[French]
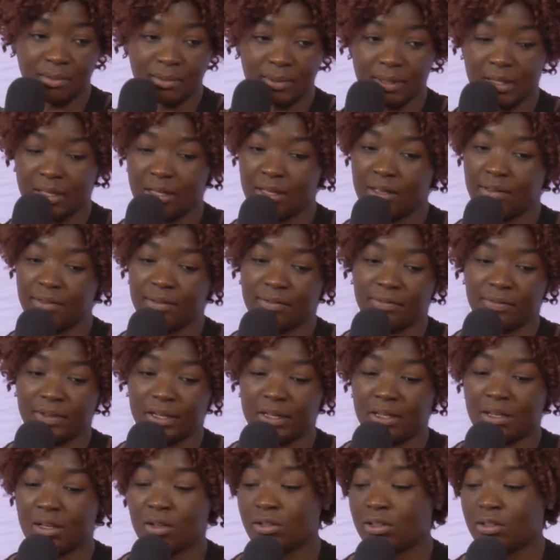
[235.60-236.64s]
mais
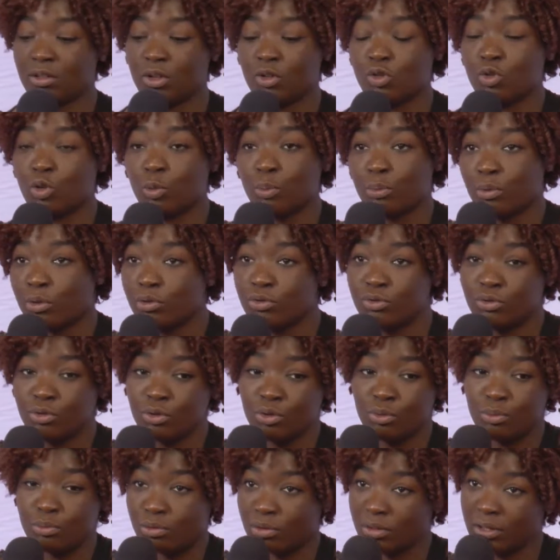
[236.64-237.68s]
enfin, lorsqu'on
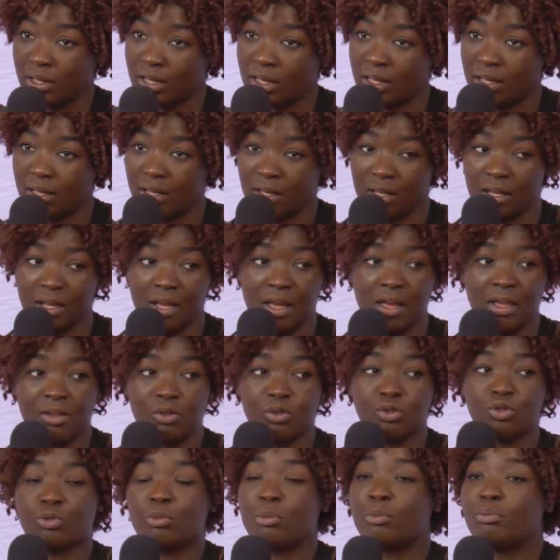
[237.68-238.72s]
postule pour des,
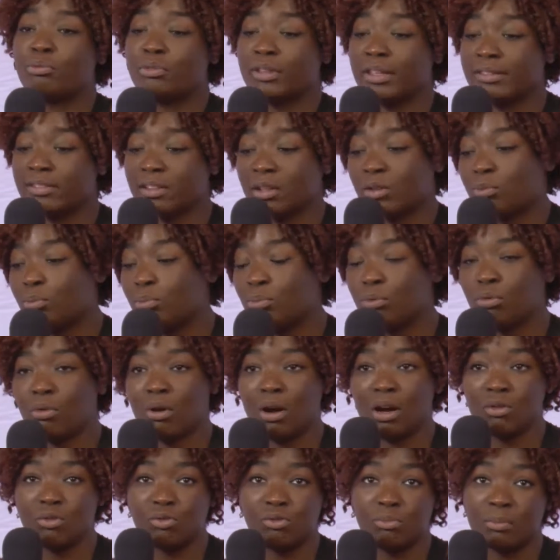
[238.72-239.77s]
non seulement pour des
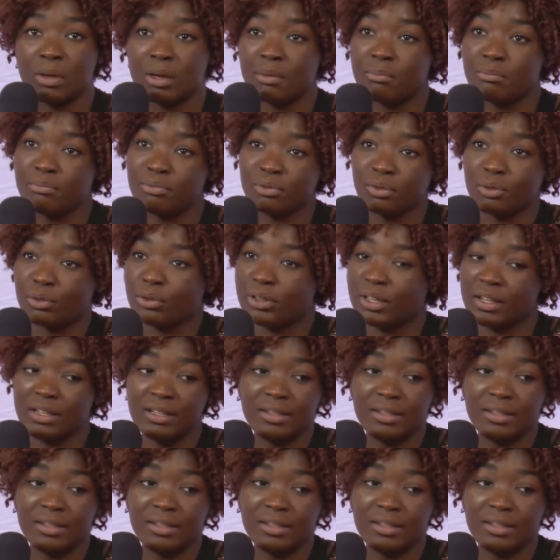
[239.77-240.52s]
emplois ou même pour des